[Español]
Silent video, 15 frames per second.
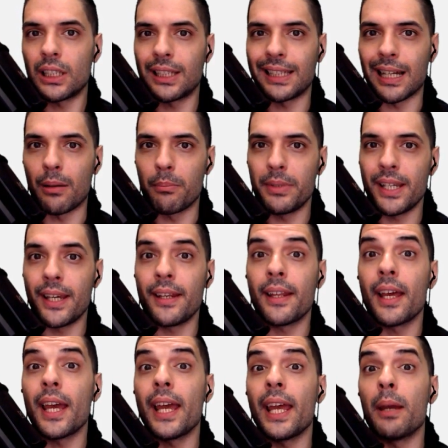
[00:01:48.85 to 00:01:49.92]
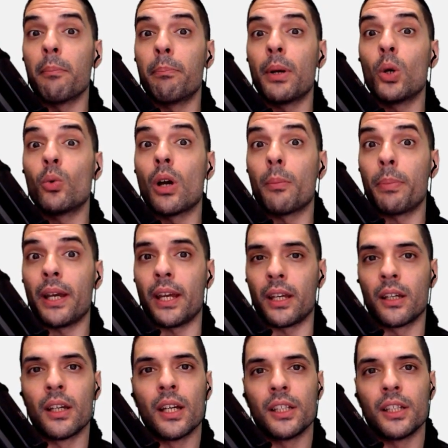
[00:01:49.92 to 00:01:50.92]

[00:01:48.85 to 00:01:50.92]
también en PvP.